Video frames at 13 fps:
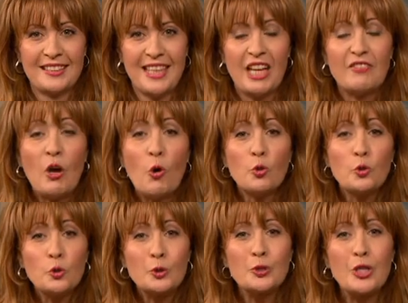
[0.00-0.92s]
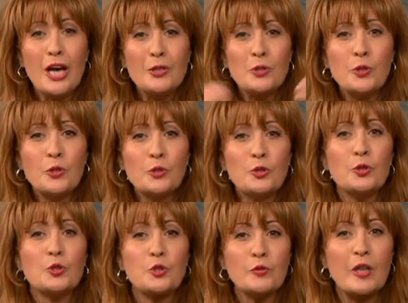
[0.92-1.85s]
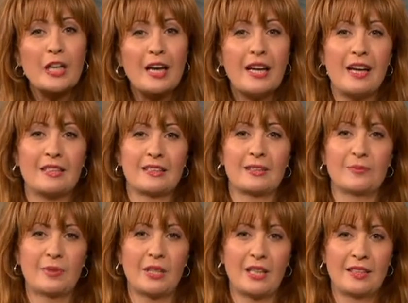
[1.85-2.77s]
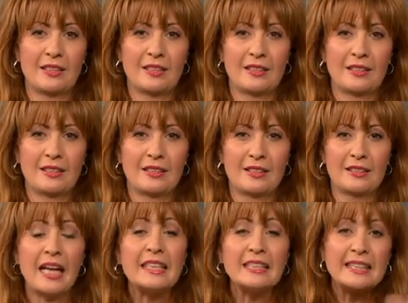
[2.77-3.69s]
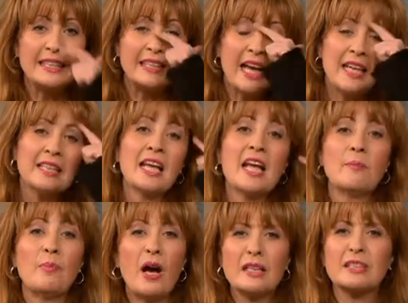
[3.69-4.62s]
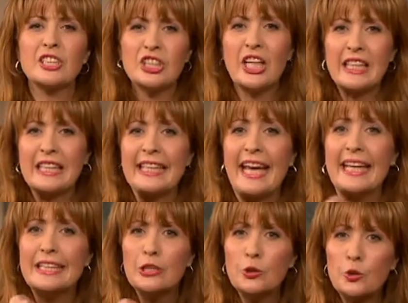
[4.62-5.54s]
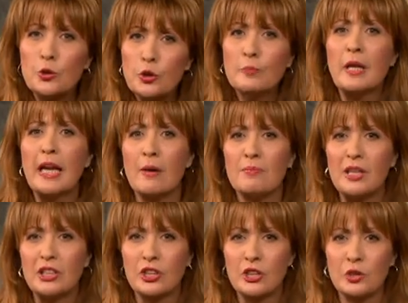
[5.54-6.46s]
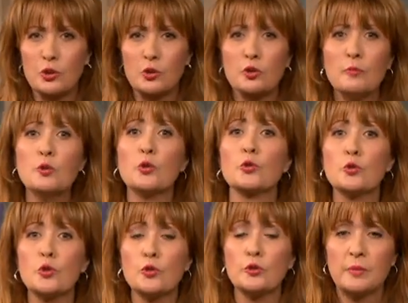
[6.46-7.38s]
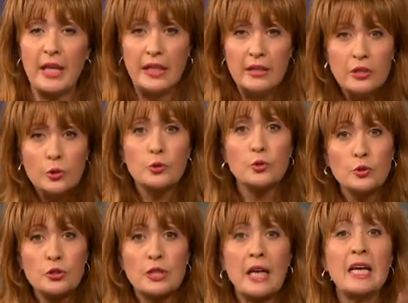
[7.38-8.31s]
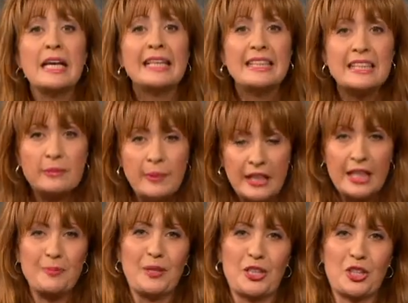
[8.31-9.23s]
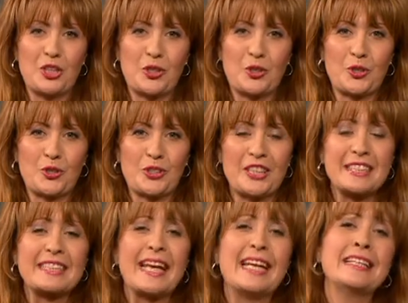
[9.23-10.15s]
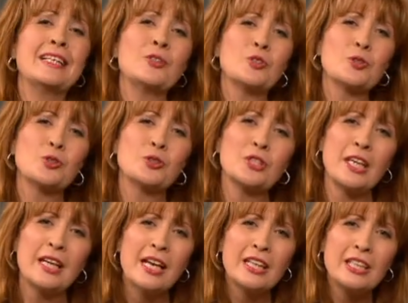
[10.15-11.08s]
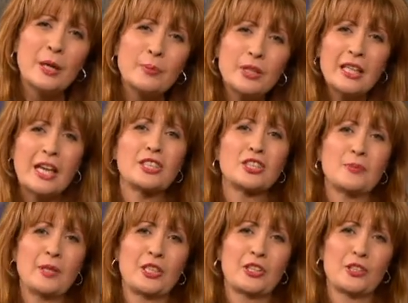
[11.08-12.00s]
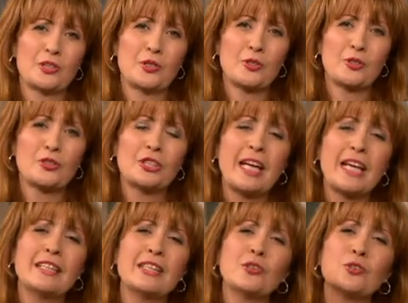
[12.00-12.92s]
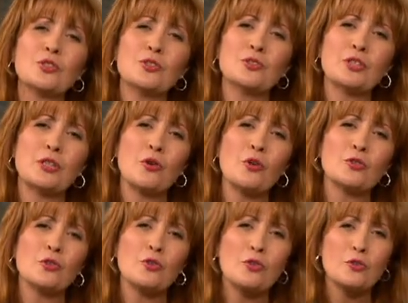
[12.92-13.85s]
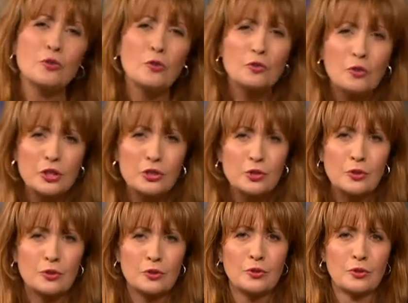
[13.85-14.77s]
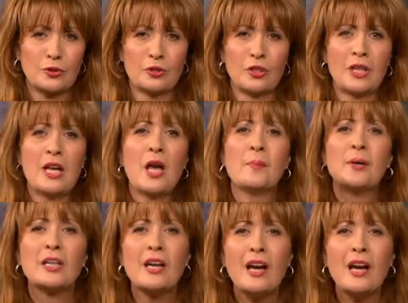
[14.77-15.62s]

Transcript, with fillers: Ve o kutsal ruhun gücü var hayatımda. Eskiden bazı şeyleri kendi gücümle yapmaya çalışıyordum, yoruluyordum. Kendi gücünüzle hizmet etmeye çalışıyorsanız, kendi gücünüzle kapılar açmaya çalışıyorsunuz, kendi gücünüzle doktor doktor dolaşıyorsunuz, para